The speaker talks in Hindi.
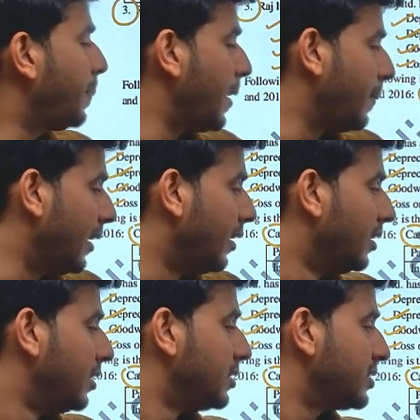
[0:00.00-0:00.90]
पेबल
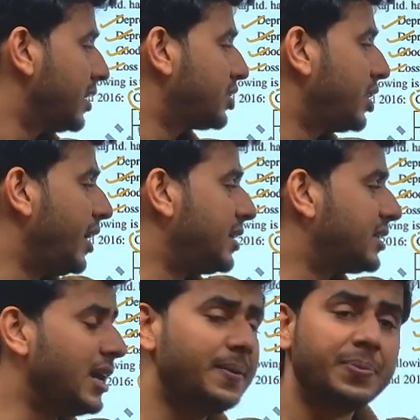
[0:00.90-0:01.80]
एट
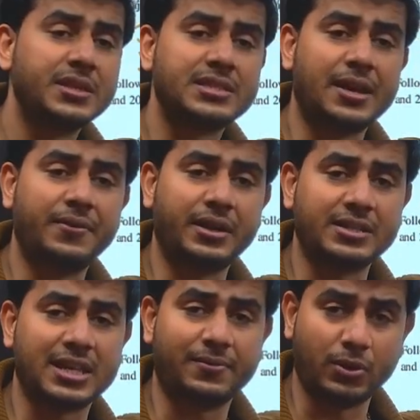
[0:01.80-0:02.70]
से
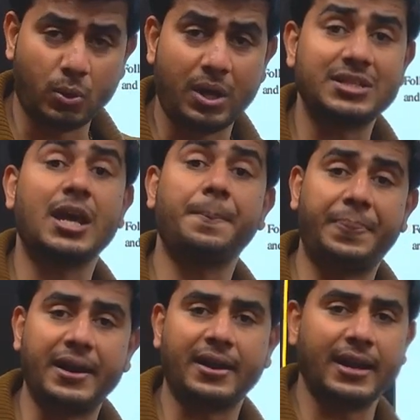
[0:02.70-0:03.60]
नौ हजार
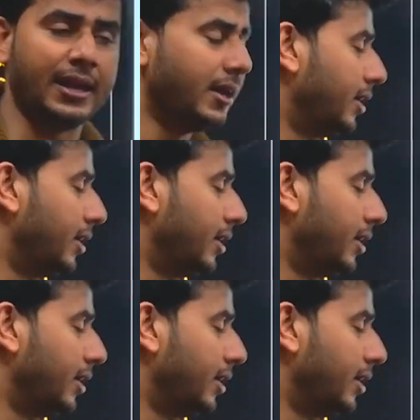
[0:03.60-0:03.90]
बढ़ रहे हैं